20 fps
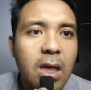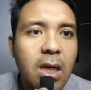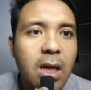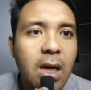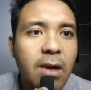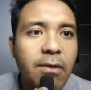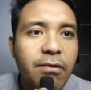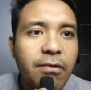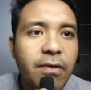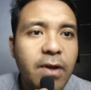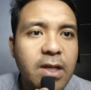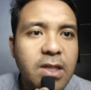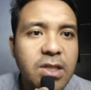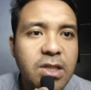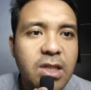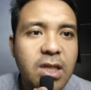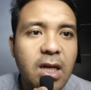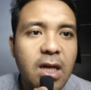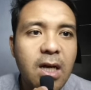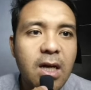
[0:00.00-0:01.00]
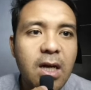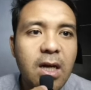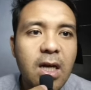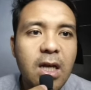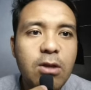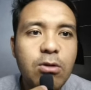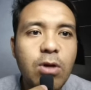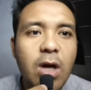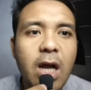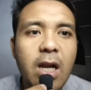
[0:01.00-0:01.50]
refresh ya.
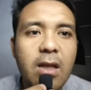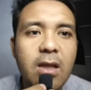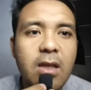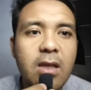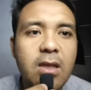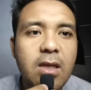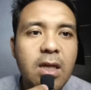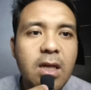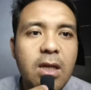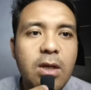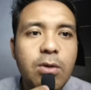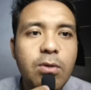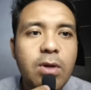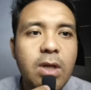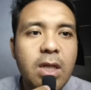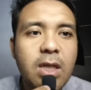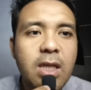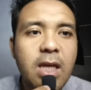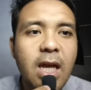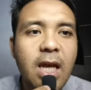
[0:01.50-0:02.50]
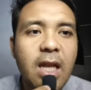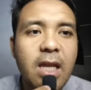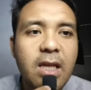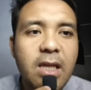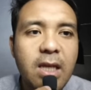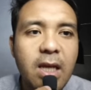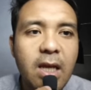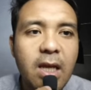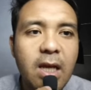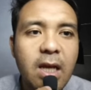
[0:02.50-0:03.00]
Itu artinya unit
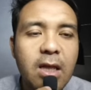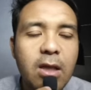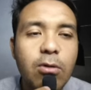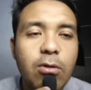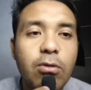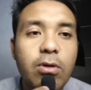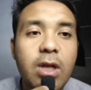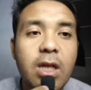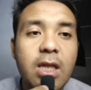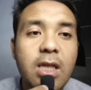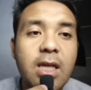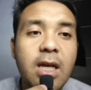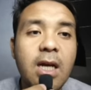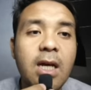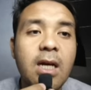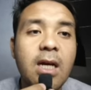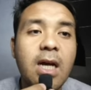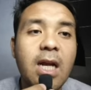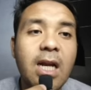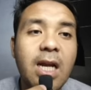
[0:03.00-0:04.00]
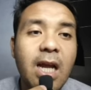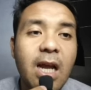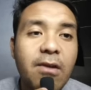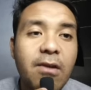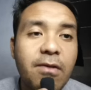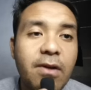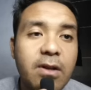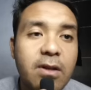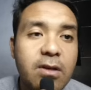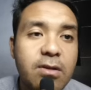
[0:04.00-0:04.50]
carrying atau unit yang kena
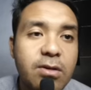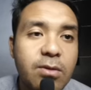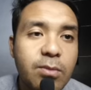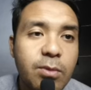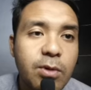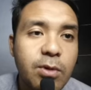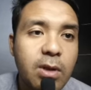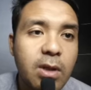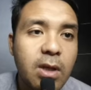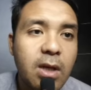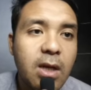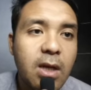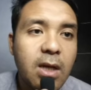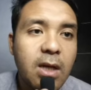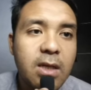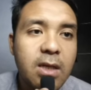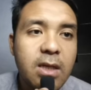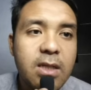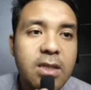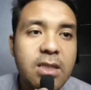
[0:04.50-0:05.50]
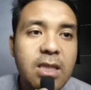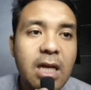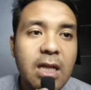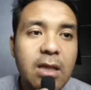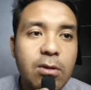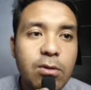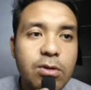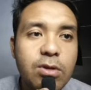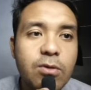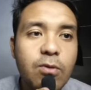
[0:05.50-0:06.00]
efek tersebut di
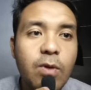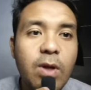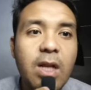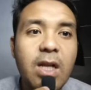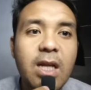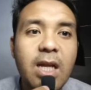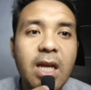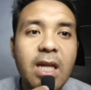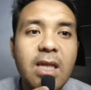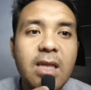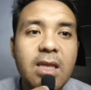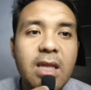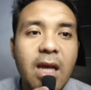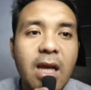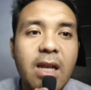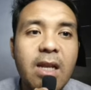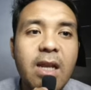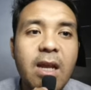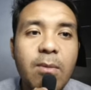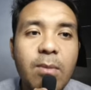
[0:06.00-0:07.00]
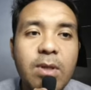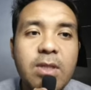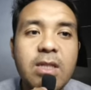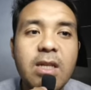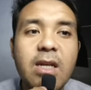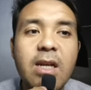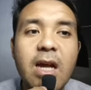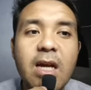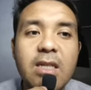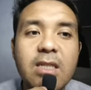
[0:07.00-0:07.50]
status will get their damage
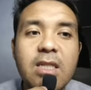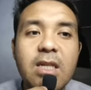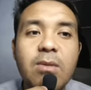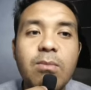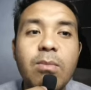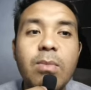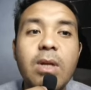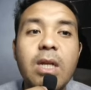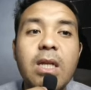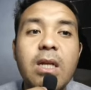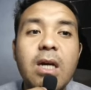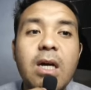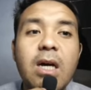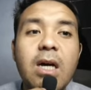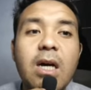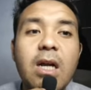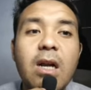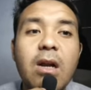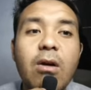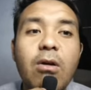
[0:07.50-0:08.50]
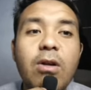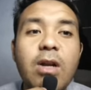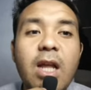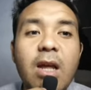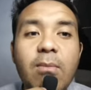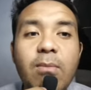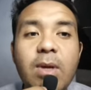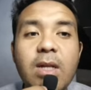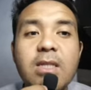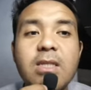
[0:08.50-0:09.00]
reduction men, uh, oh
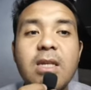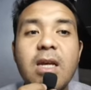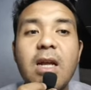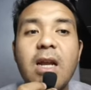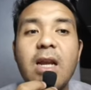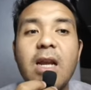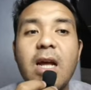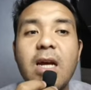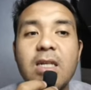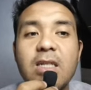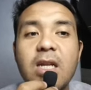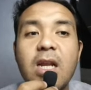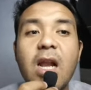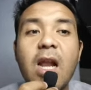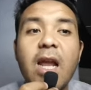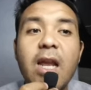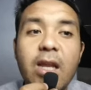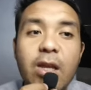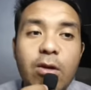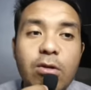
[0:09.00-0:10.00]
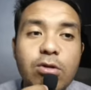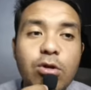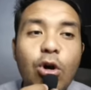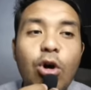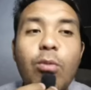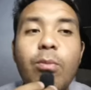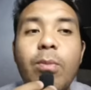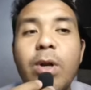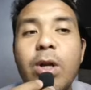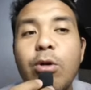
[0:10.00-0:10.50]
damage reduction reduce
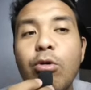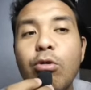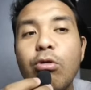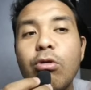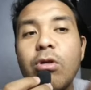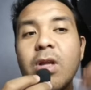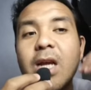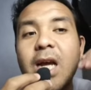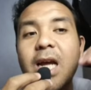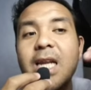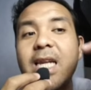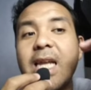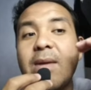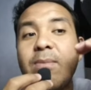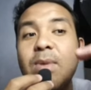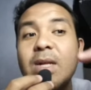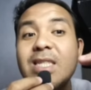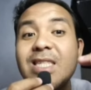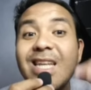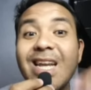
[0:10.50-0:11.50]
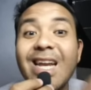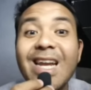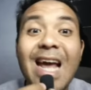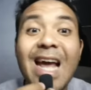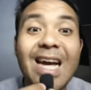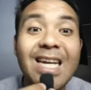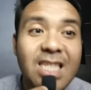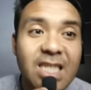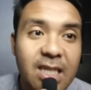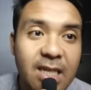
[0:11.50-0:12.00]
oh menurunkan damage
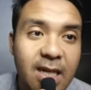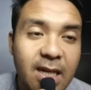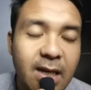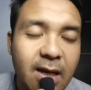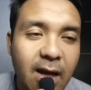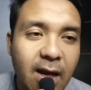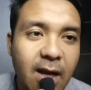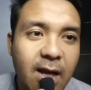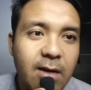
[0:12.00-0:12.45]
reduction